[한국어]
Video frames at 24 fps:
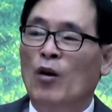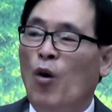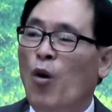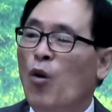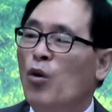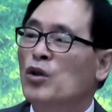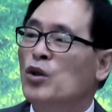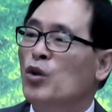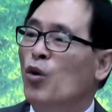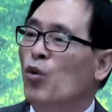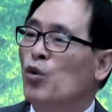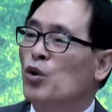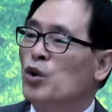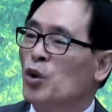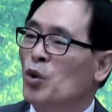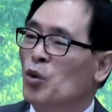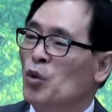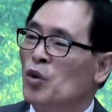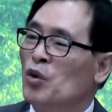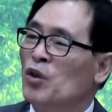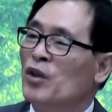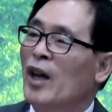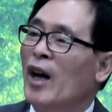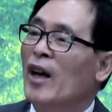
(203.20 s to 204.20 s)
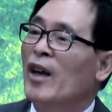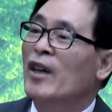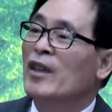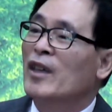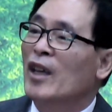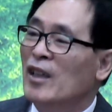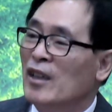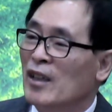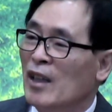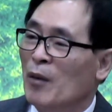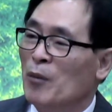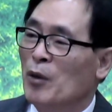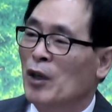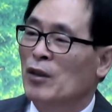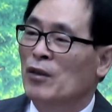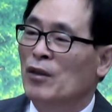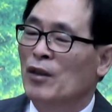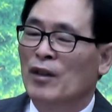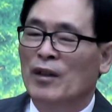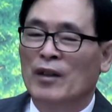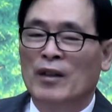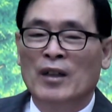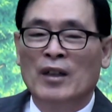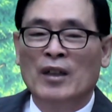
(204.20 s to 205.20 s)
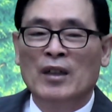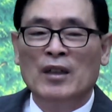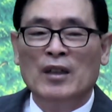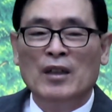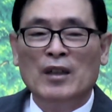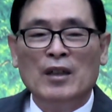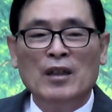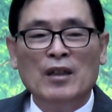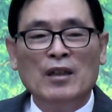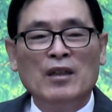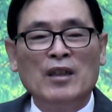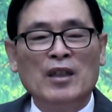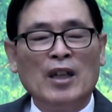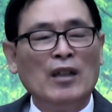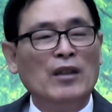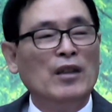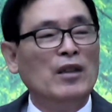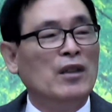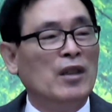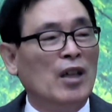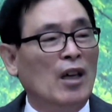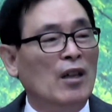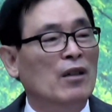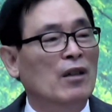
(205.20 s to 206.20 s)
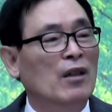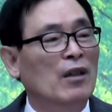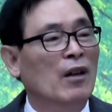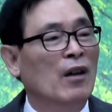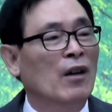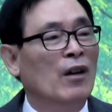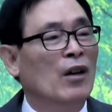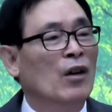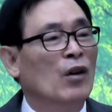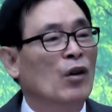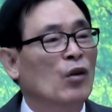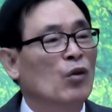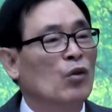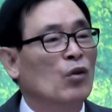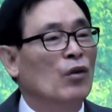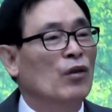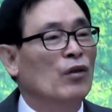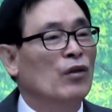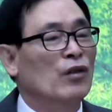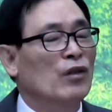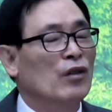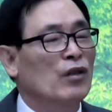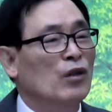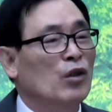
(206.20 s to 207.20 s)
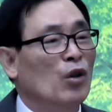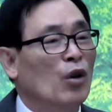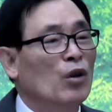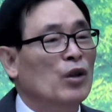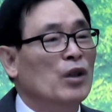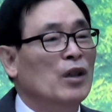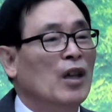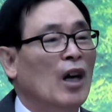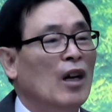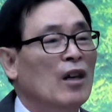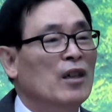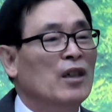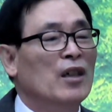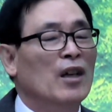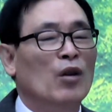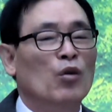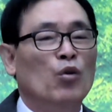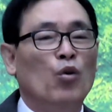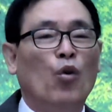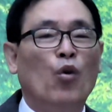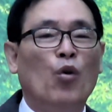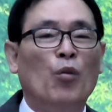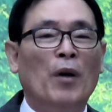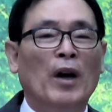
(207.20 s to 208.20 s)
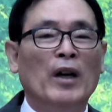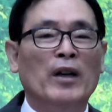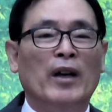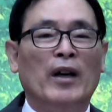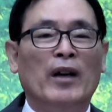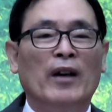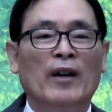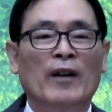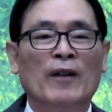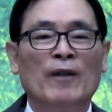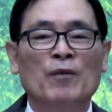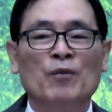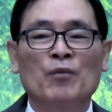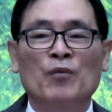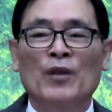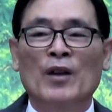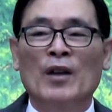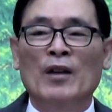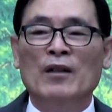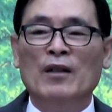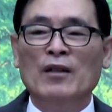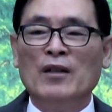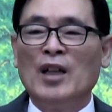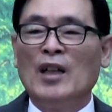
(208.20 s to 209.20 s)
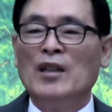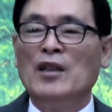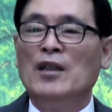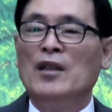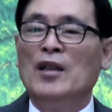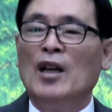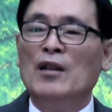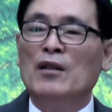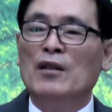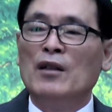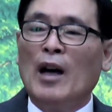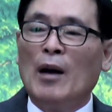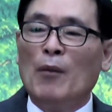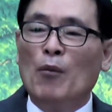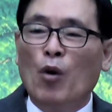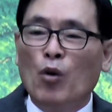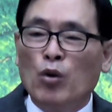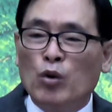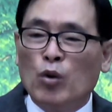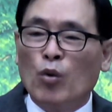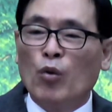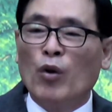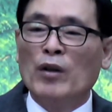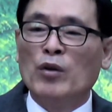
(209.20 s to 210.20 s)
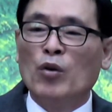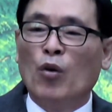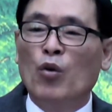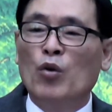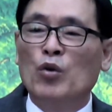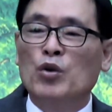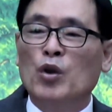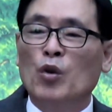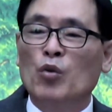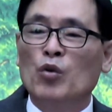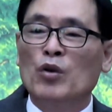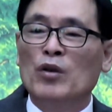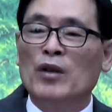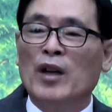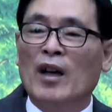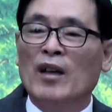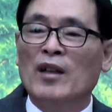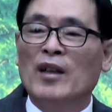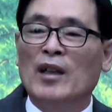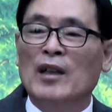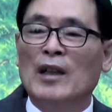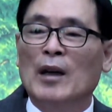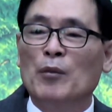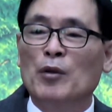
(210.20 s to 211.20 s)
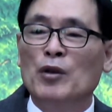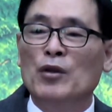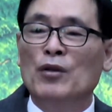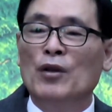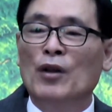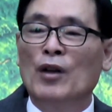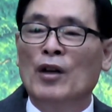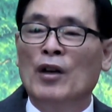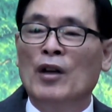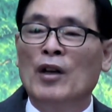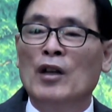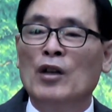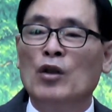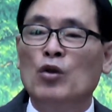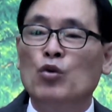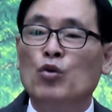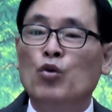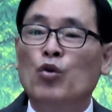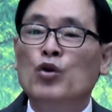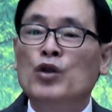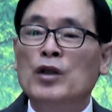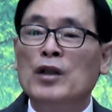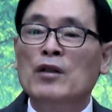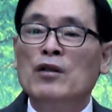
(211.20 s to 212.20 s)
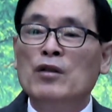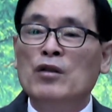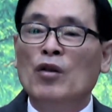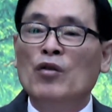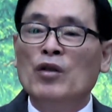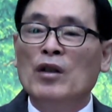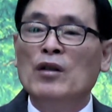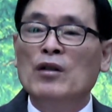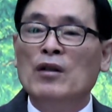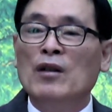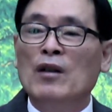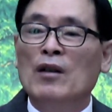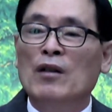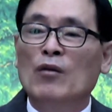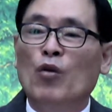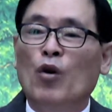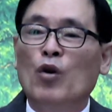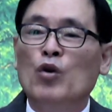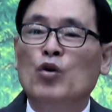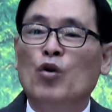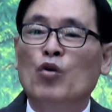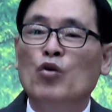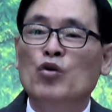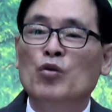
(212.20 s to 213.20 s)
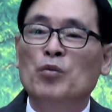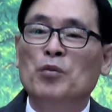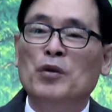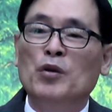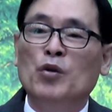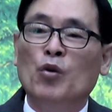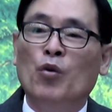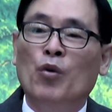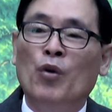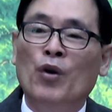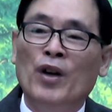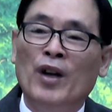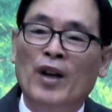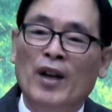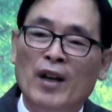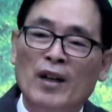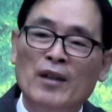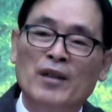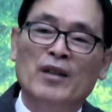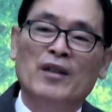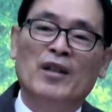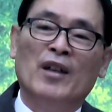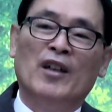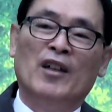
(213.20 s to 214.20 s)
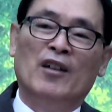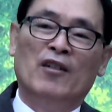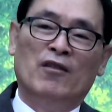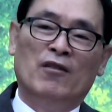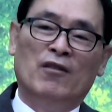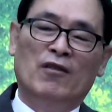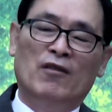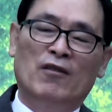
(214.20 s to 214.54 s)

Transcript: 혹시 올 겨울을 나야 된다면 이 차디찬 저 이탈리아 로마의 그 차디찬 감옥 속에서 올겨울을 나야 된다면 육신적인 월동 준비도 해야 되잖아요.